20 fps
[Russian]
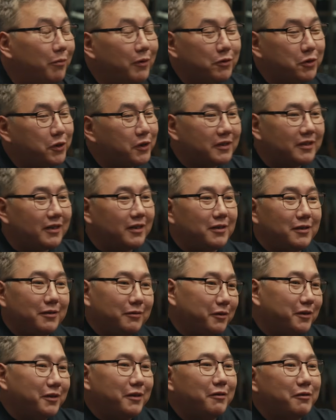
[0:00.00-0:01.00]
мы уже, кстати,
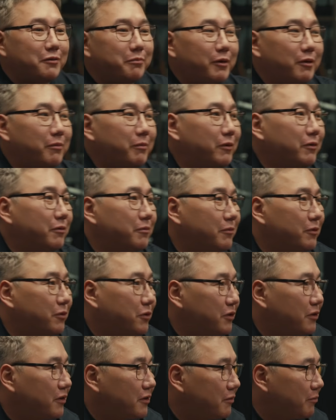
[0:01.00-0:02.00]
извините, я вас перебью, мы
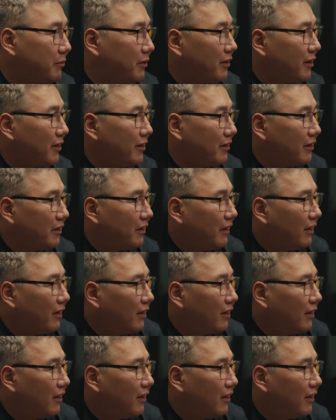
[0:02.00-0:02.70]
уже разбирали